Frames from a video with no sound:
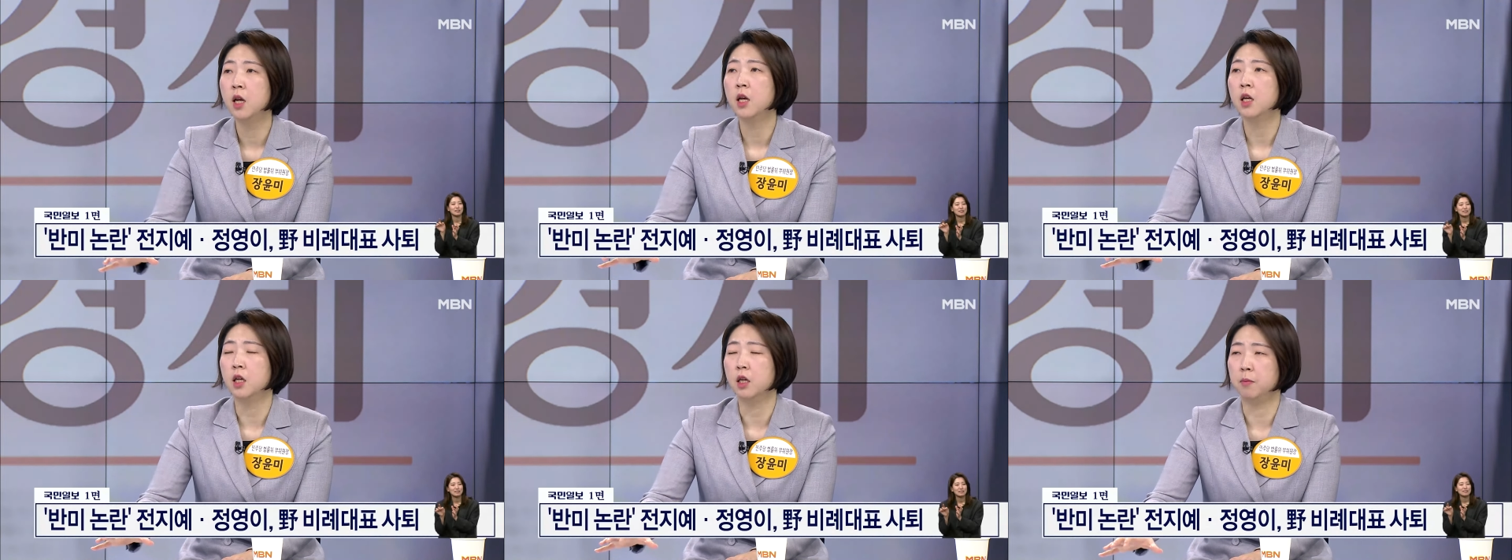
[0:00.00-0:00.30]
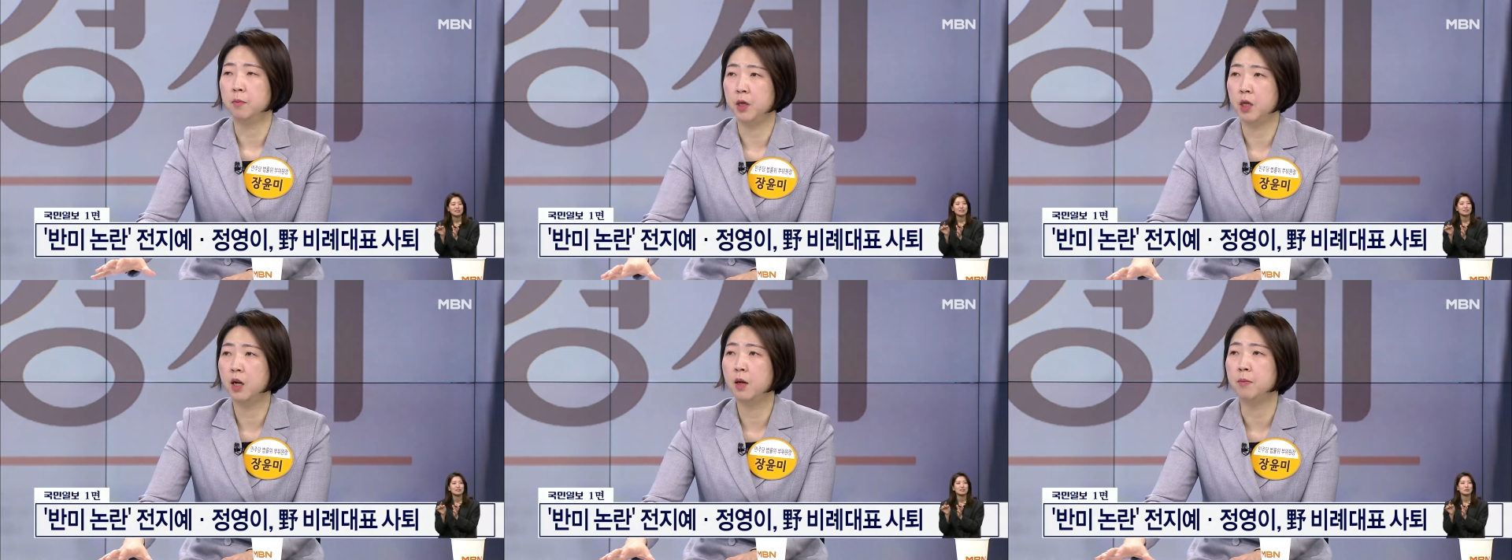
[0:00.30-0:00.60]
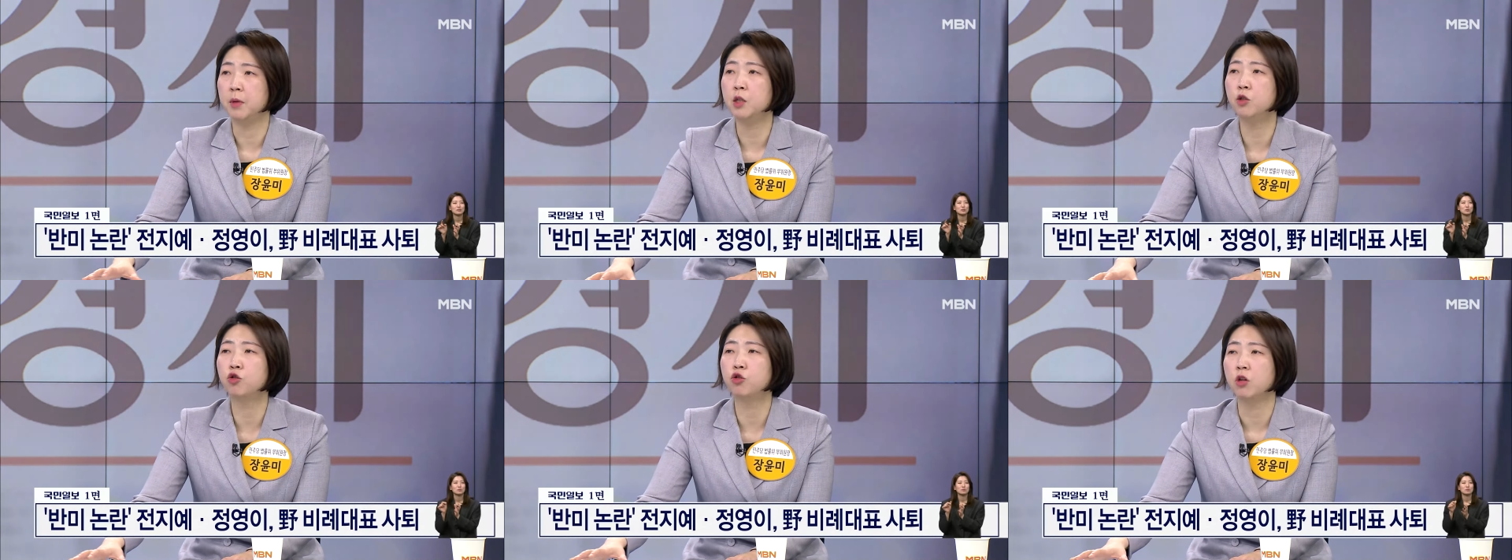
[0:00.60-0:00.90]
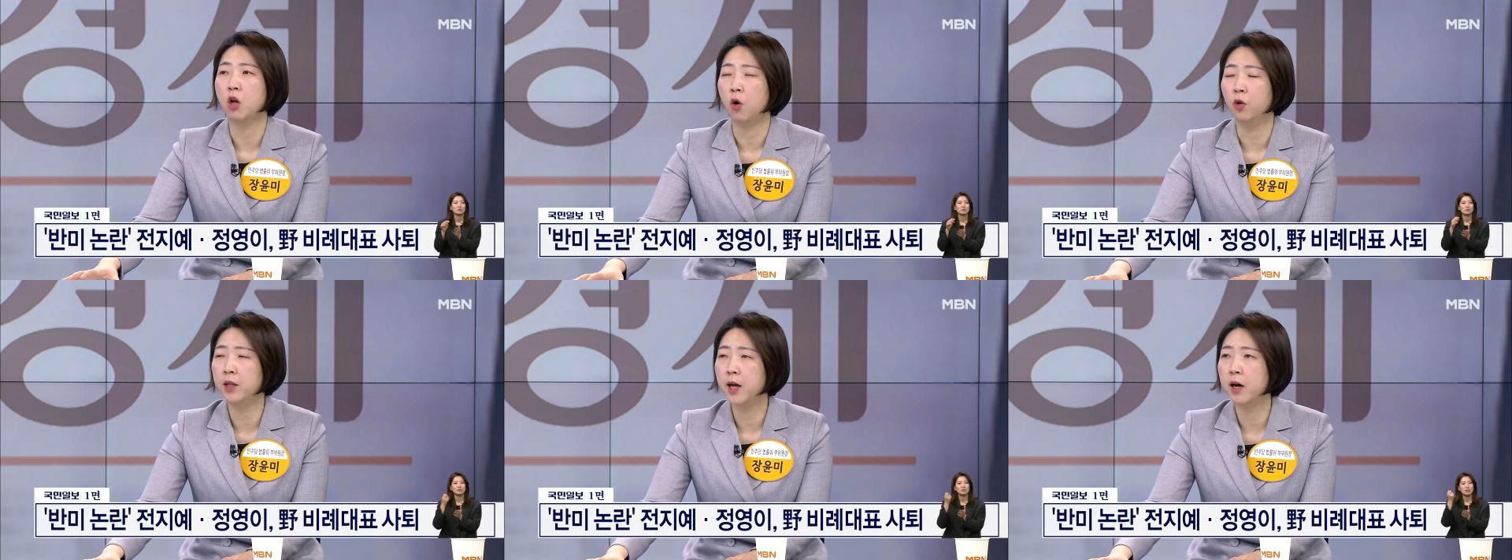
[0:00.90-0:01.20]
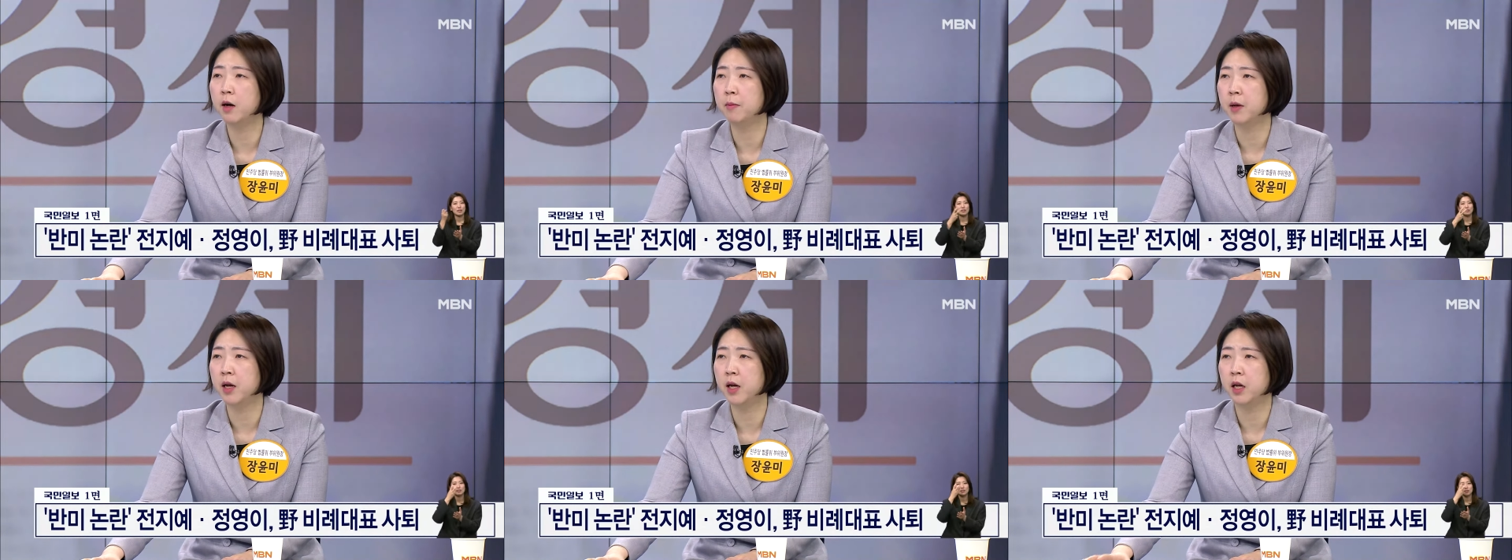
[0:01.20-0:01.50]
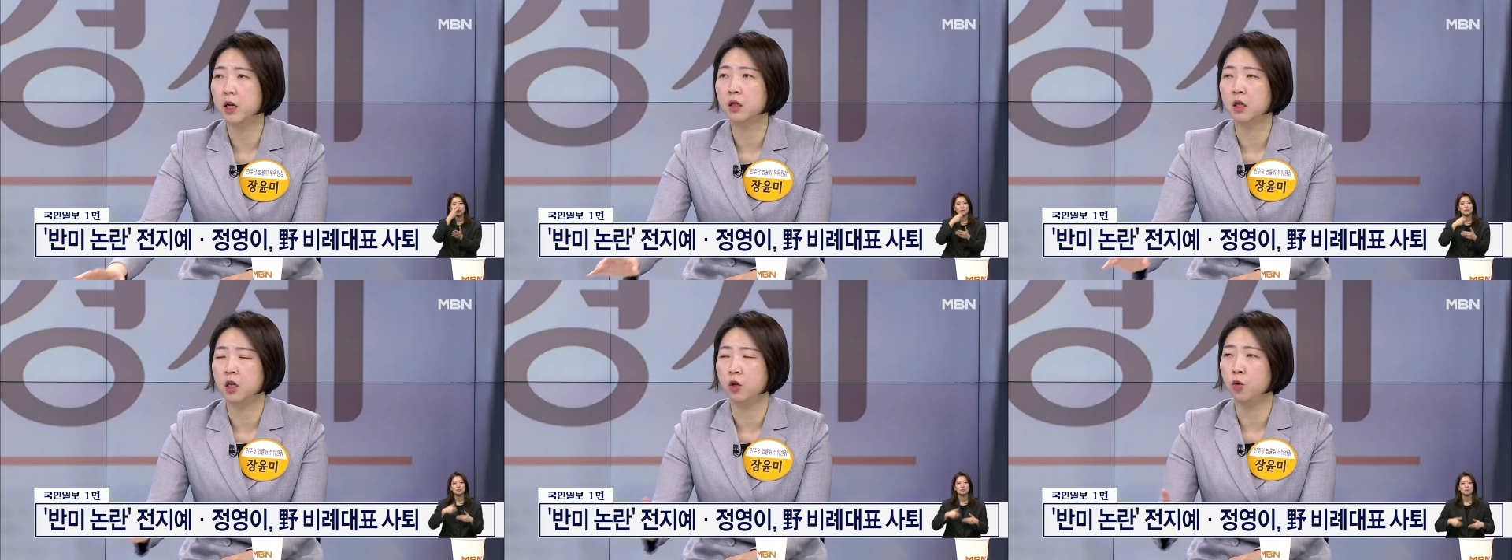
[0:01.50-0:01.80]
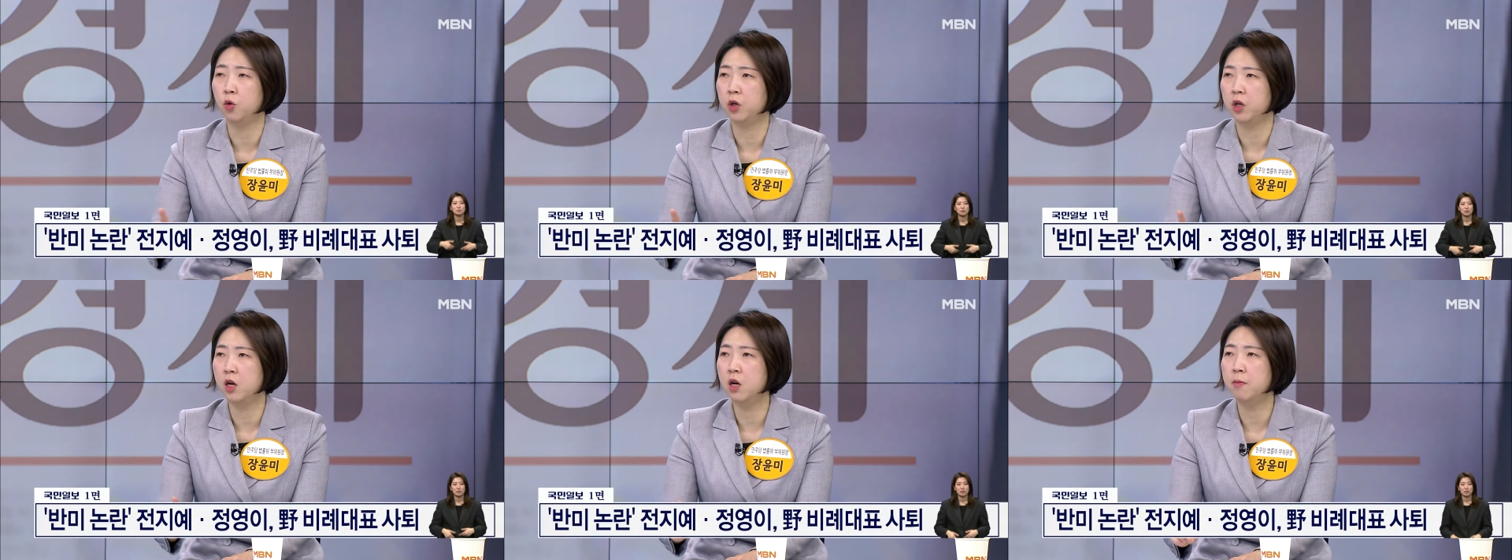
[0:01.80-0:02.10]
이 비례민주연합의
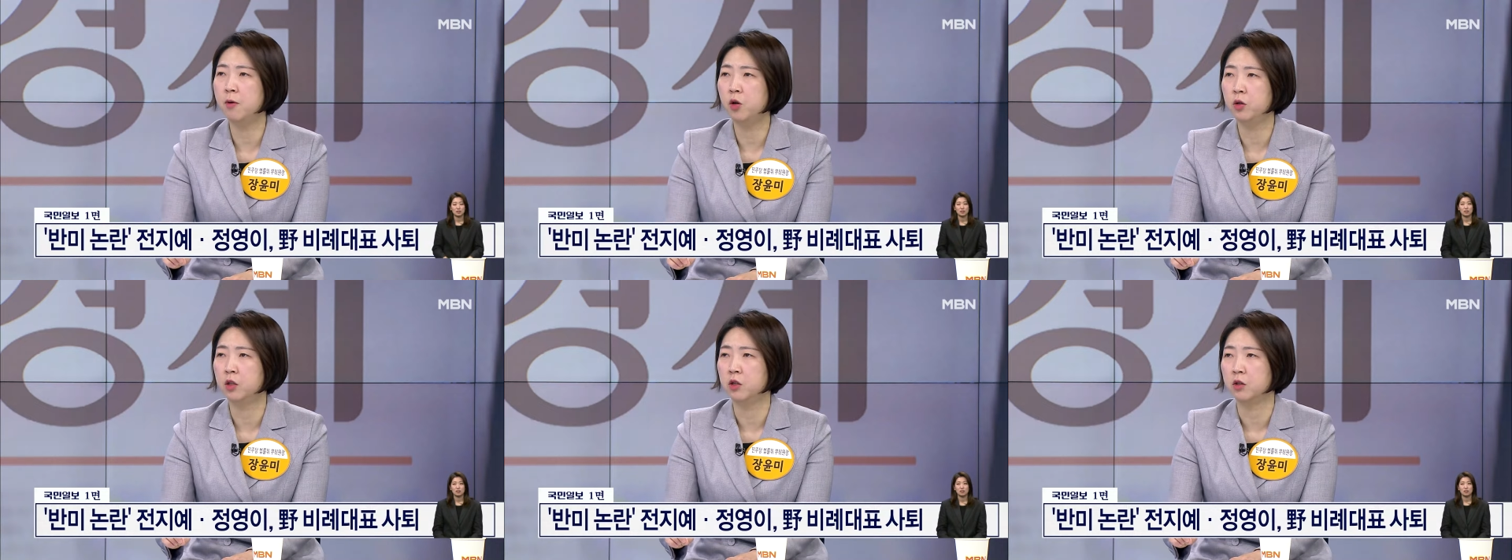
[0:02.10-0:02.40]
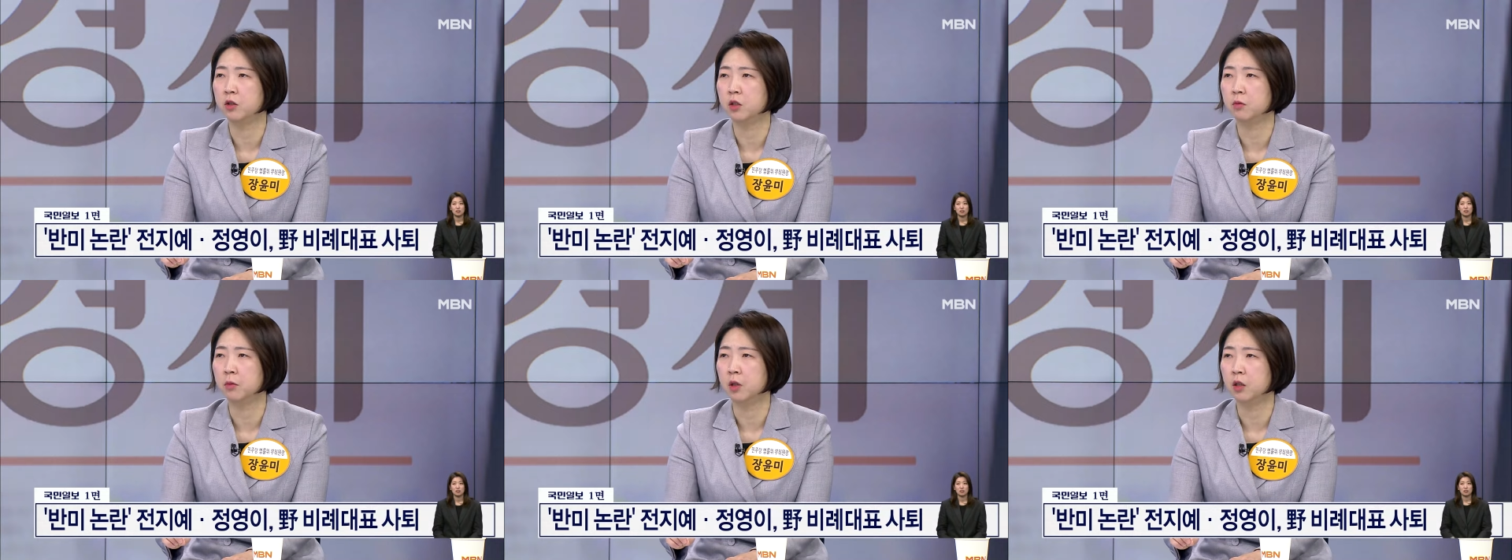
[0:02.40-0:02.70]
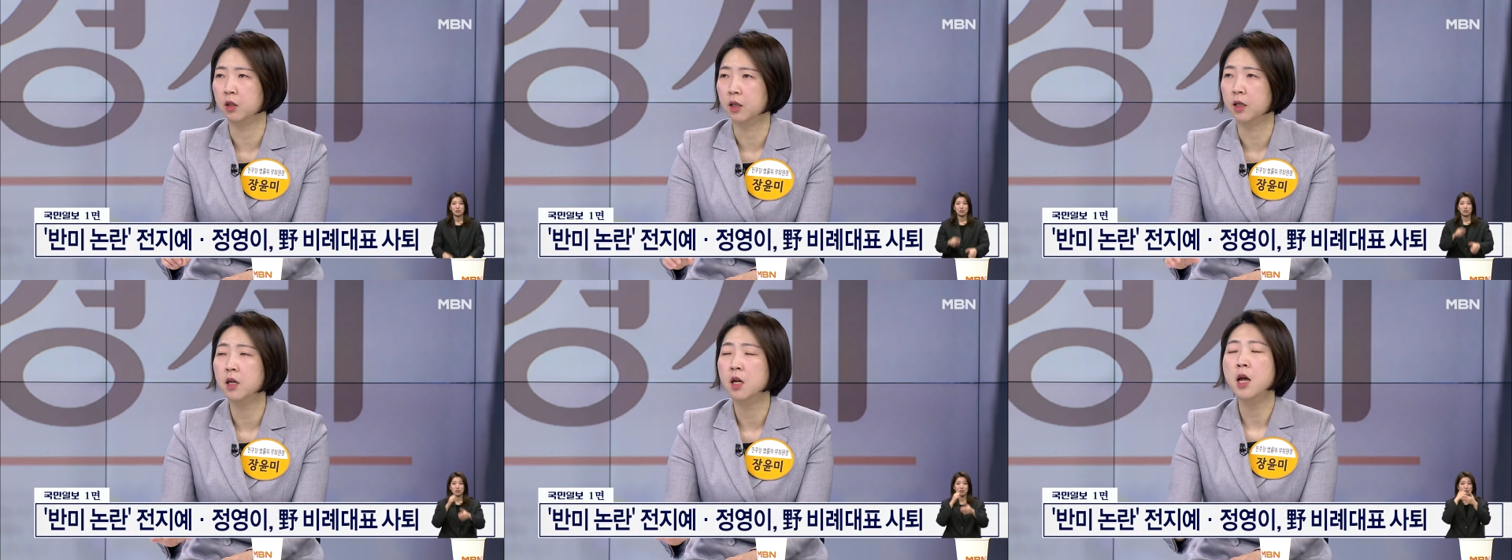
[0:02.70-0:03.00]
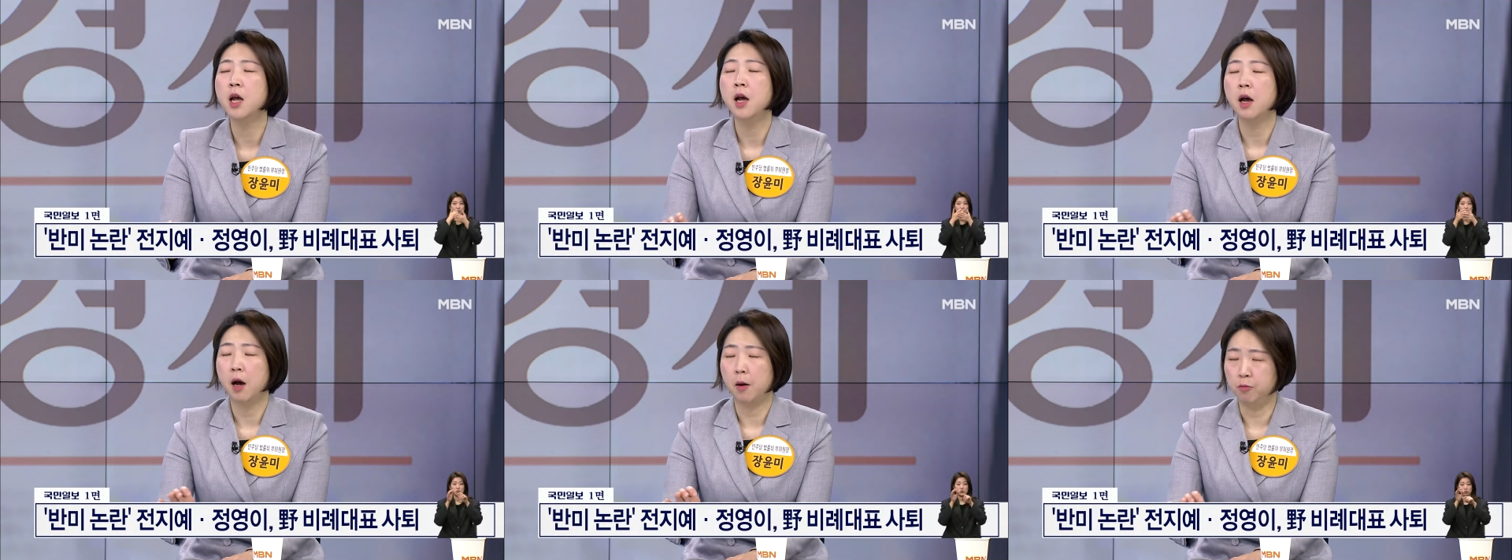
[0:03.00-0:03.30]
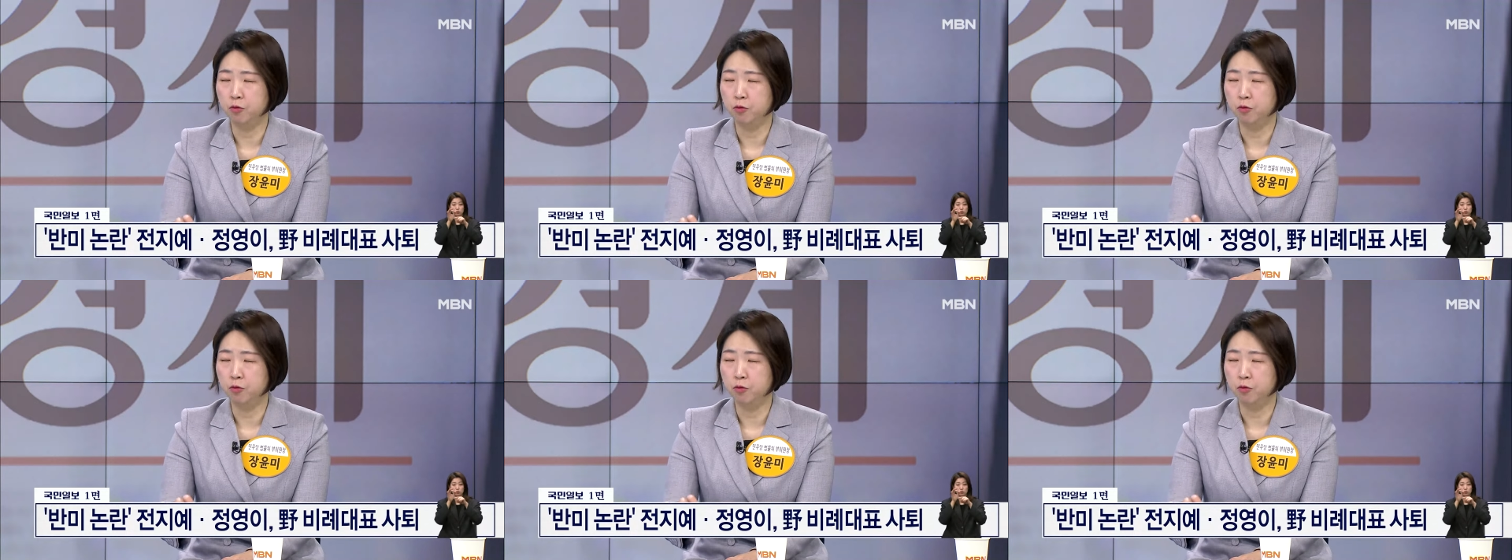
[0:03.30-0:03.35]
기호 1번이었습니다. 아,